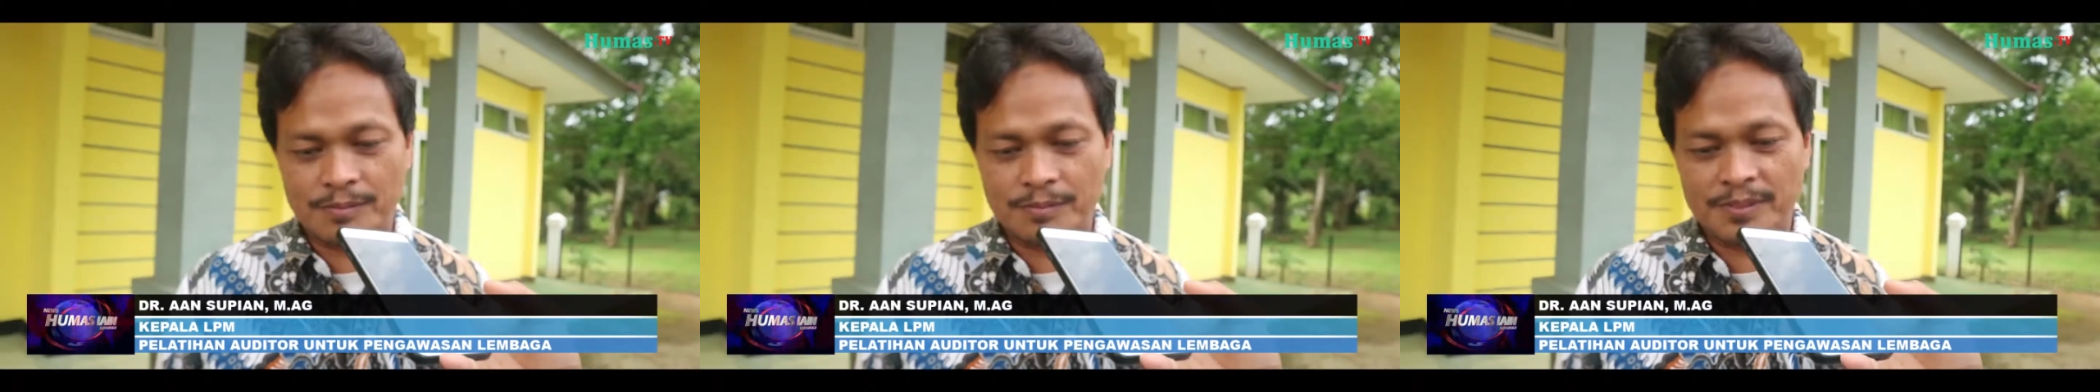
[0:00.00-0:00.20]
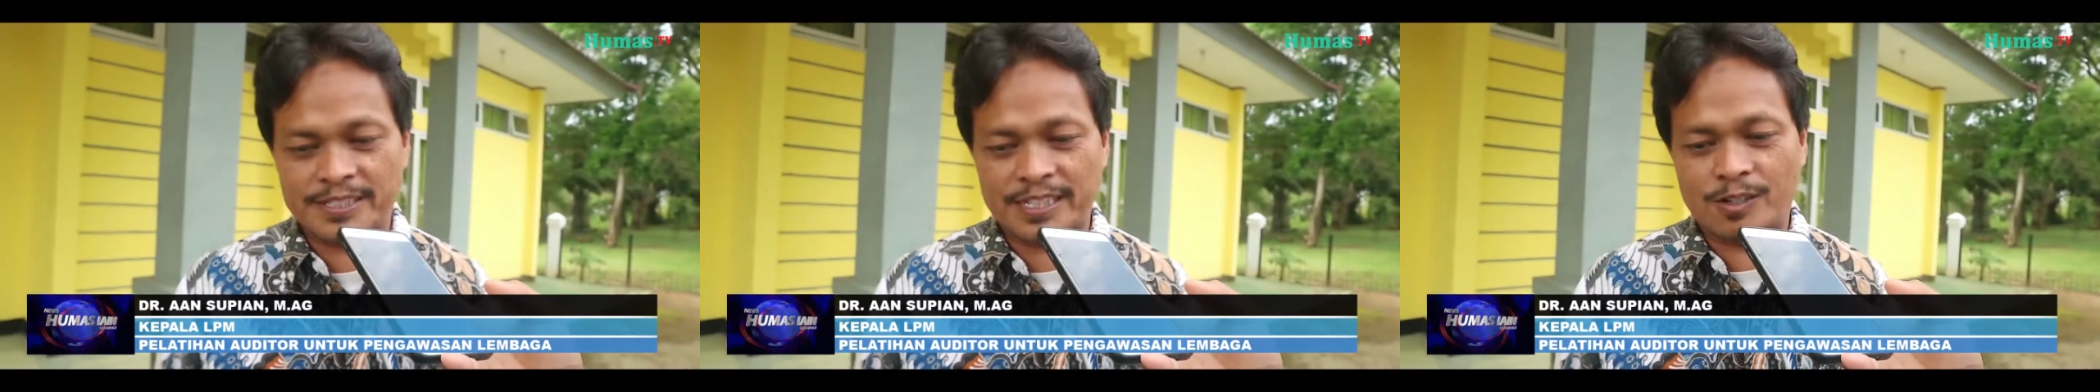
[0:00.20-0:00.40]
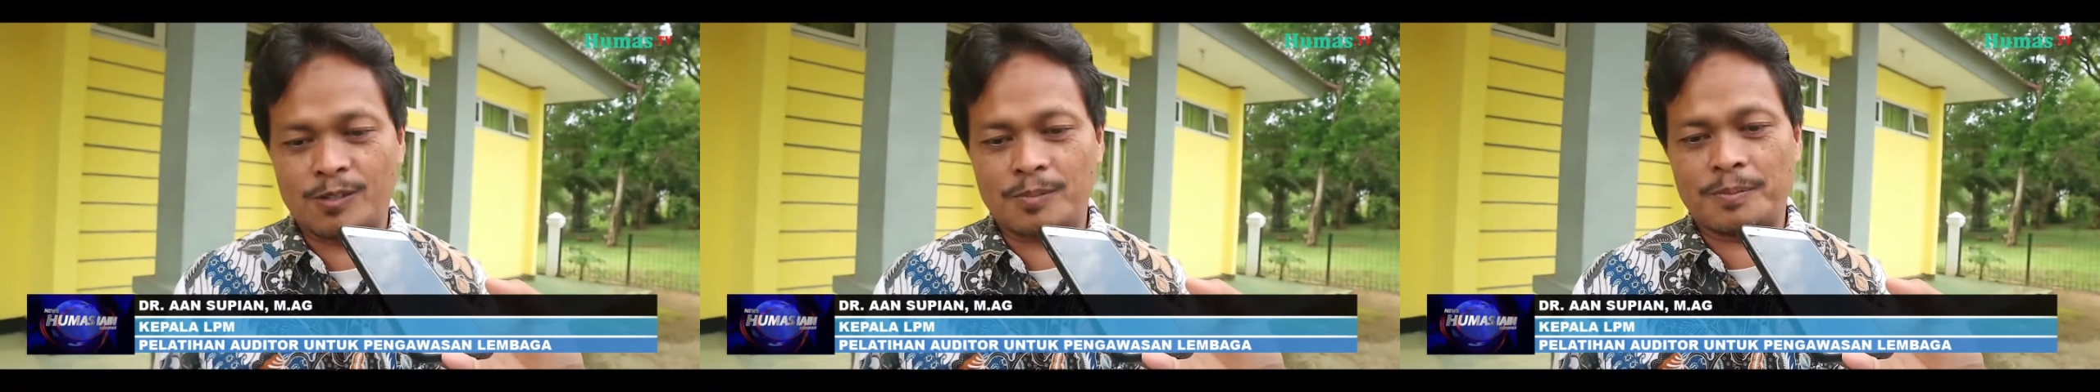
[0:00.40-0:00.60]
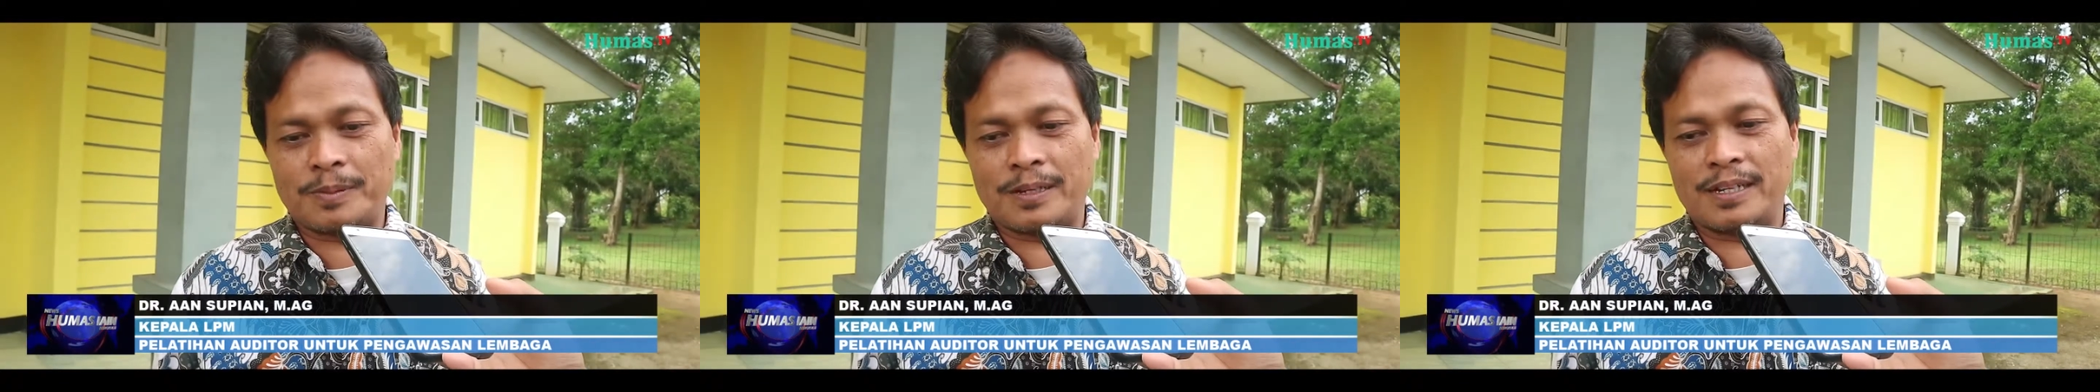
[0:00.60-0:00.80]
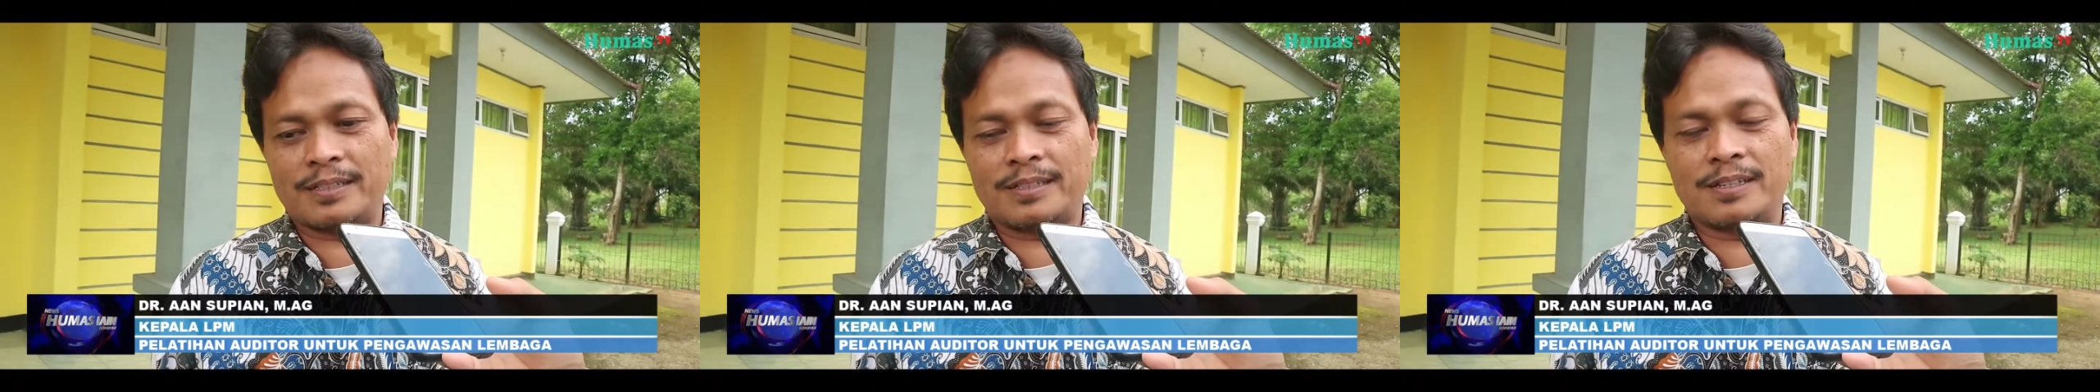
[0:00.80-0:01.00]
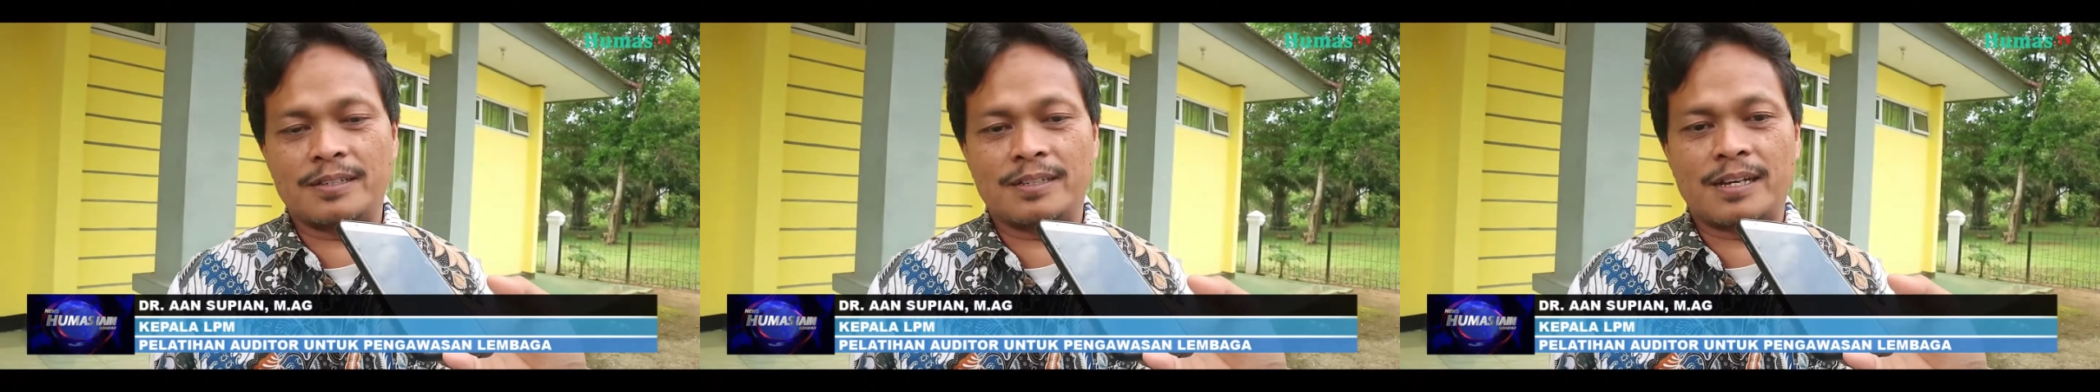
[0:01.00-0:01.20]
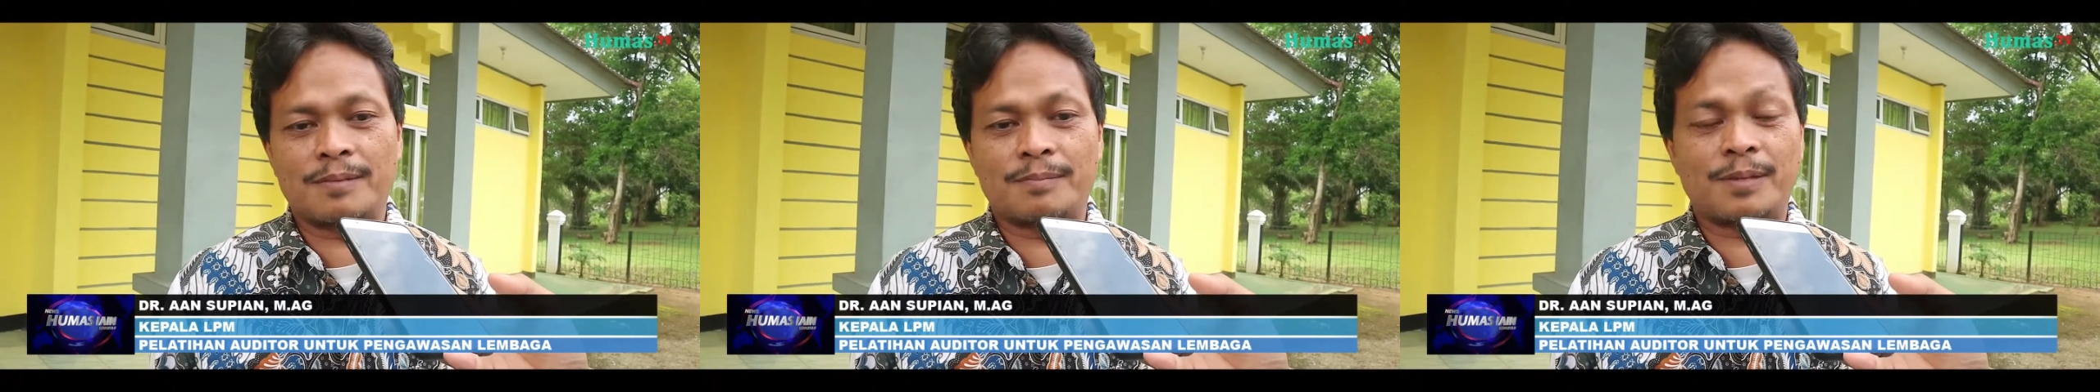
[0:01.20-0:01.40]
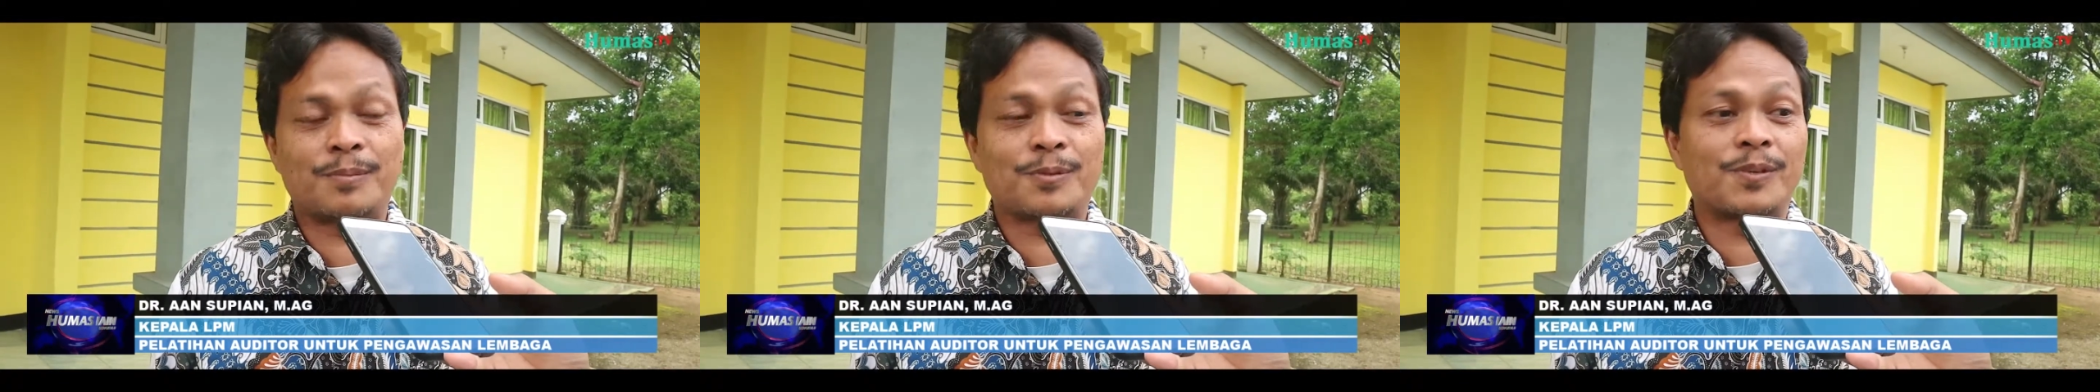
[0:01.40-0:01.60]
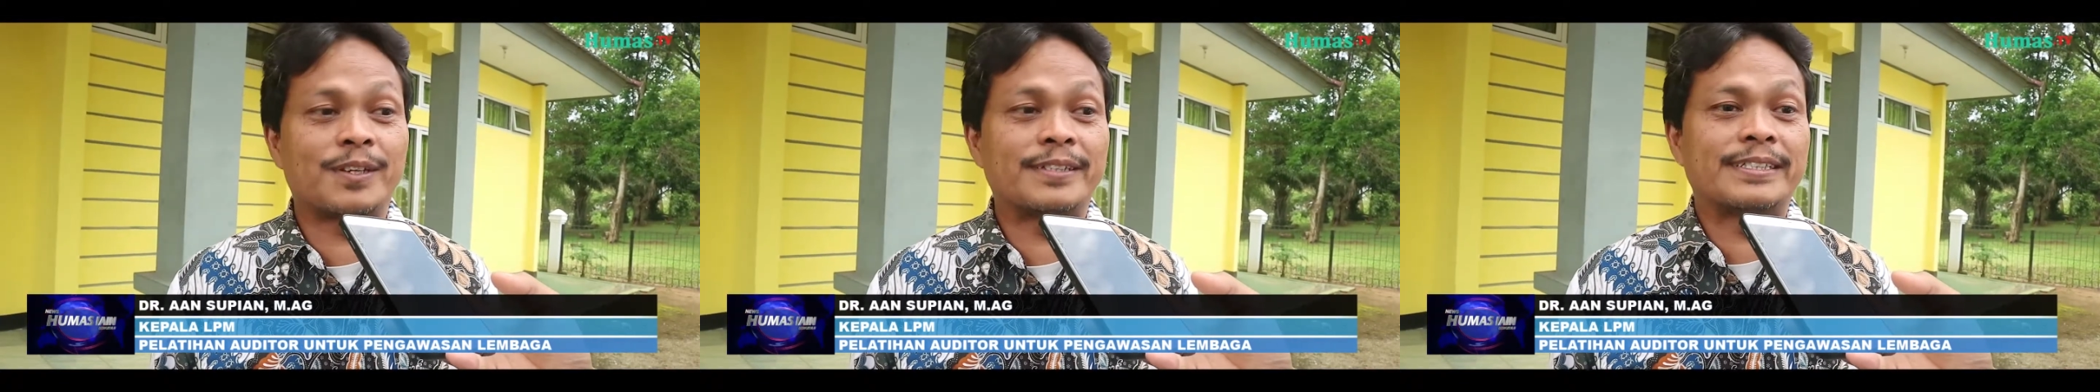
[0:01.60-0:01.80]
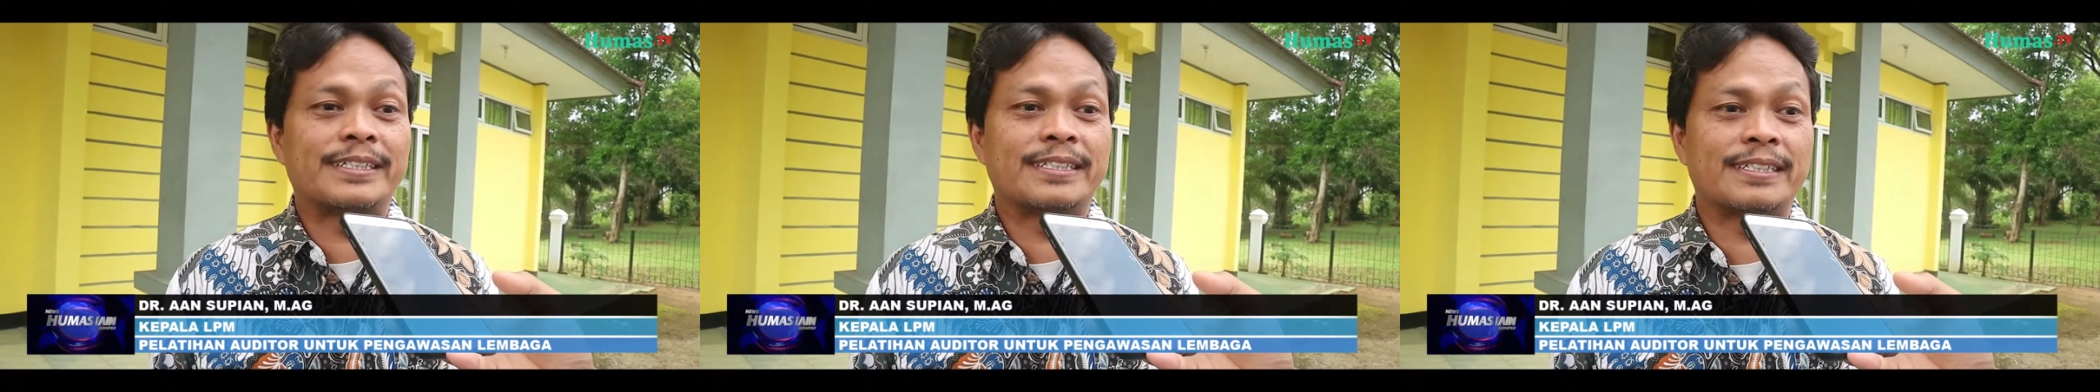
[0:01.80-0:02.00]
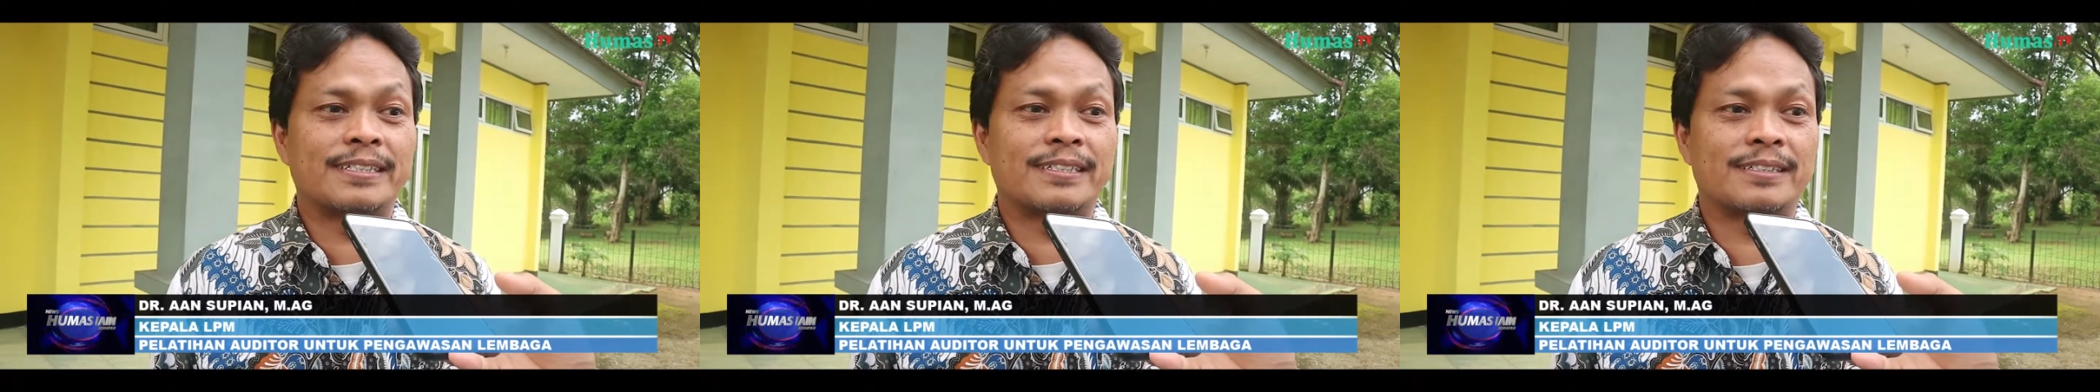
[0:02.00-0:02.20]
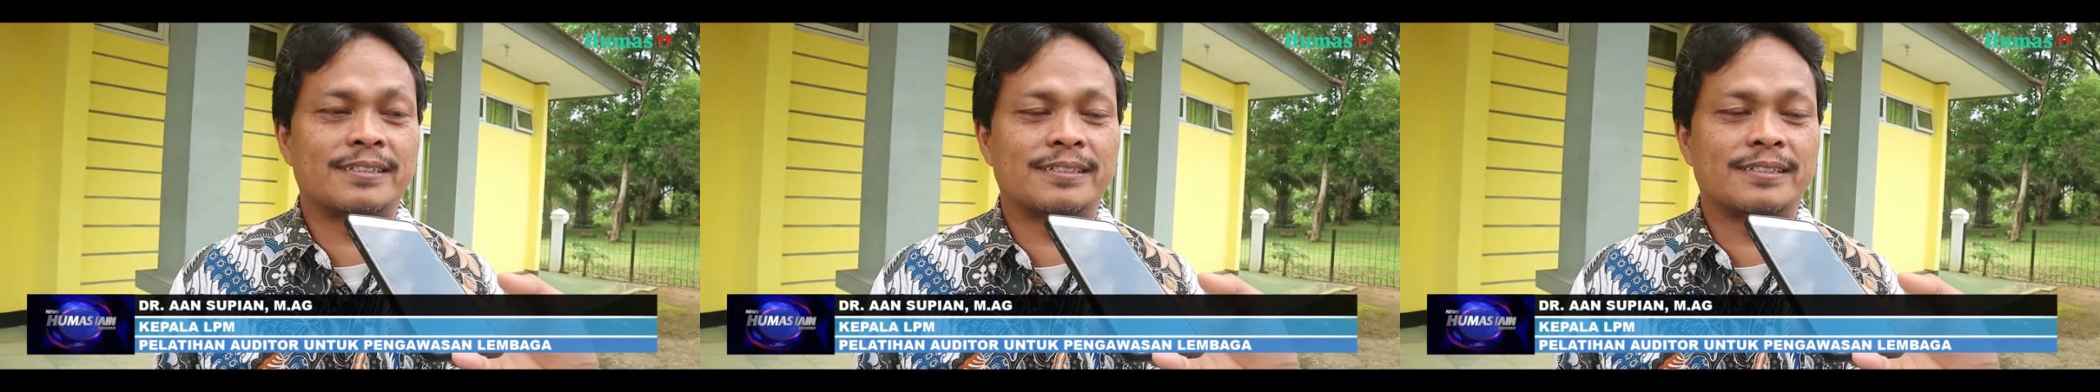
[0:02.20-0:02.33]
mencakup pada tridharma perguruan tinggi.